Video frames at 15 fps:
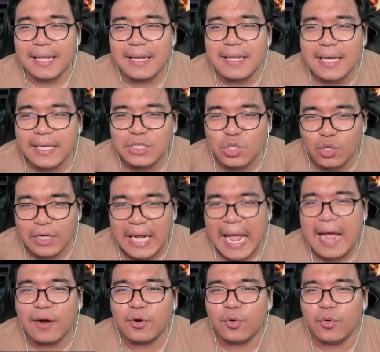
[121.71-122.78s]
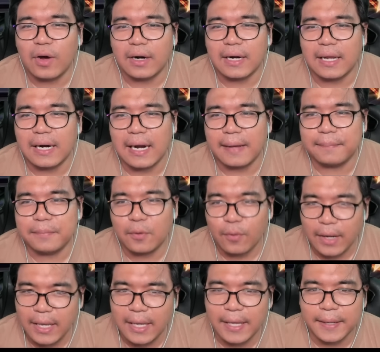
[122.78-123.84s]
เรื่อยๆจนเก้าดวงนะครับโอ
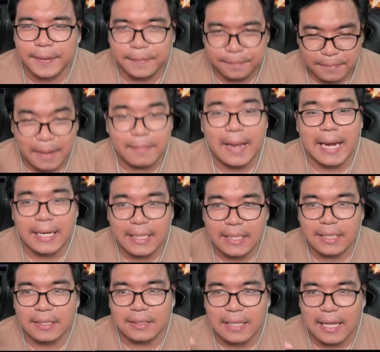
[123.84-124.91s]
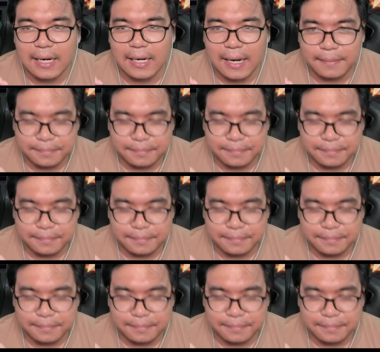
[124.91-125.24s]
เคประมาณนี้นะครับ